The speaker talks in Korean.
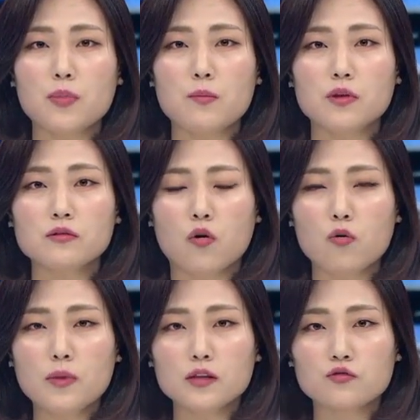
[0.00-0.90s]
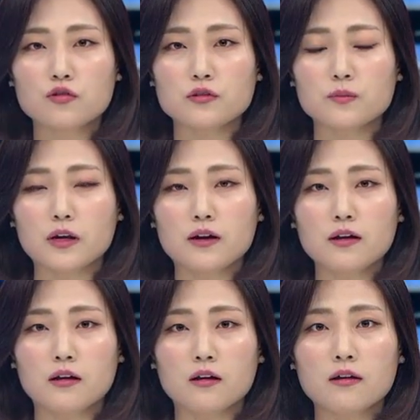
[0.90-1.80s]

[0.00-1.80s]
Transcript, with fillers: 판매는 얼마나 줄었습니까?